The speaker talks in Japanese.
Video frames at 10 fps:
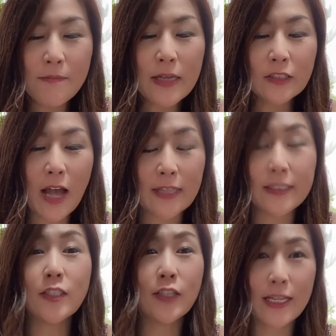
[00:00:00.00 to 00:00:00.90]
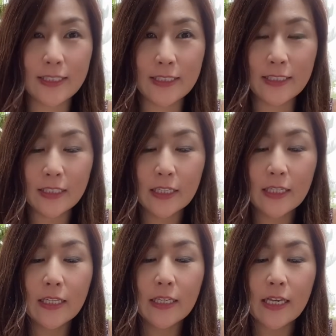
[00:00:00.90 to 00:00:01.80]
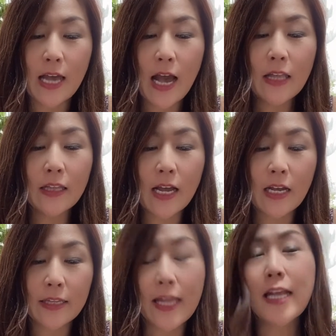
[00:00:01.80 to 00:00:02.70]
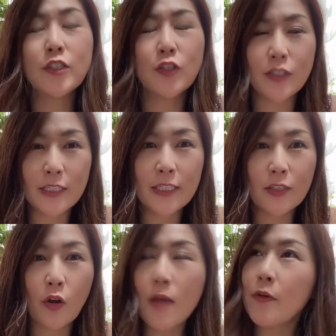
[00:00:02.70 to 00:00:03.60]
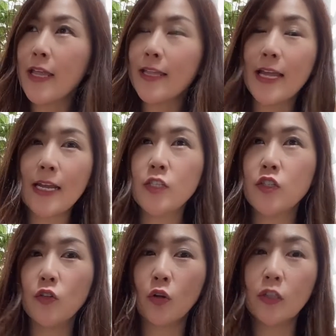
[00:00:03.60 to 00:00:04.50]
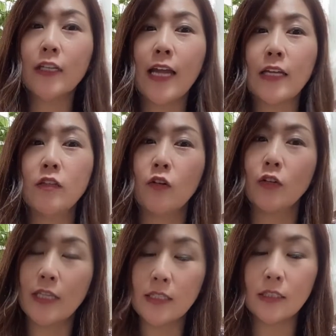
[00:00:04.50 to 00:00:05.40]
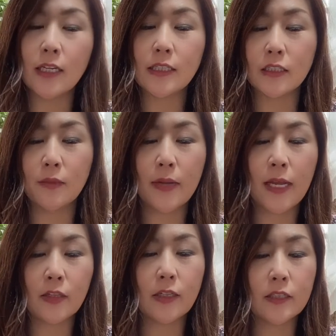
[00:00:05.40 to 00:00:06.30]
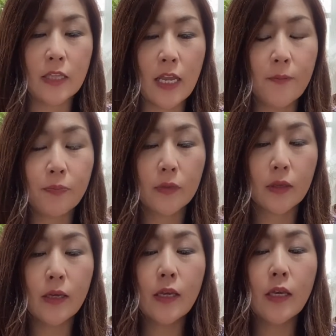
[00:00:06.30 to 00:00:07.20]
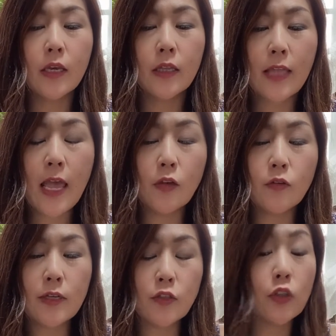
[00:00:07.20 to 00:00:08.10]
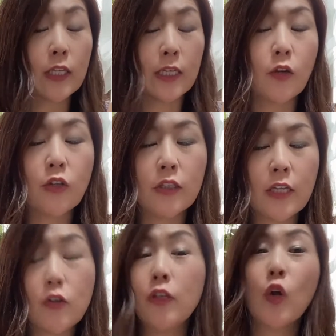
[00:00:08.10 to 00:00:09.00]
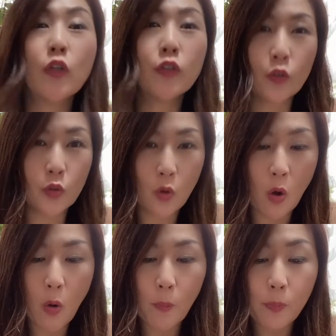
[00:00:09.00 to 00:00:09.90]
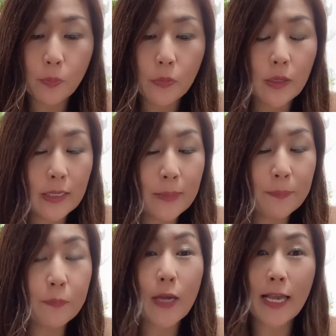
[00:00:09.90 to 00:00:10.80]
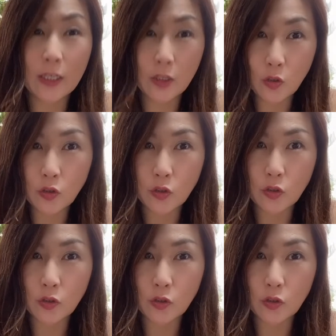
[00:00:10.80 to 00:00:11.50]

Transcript: バスト88アンダーが71これもね76ぐらいあるの5センチぐらい縮めないとですねでウエスト先ほど言ったように65ヒップが90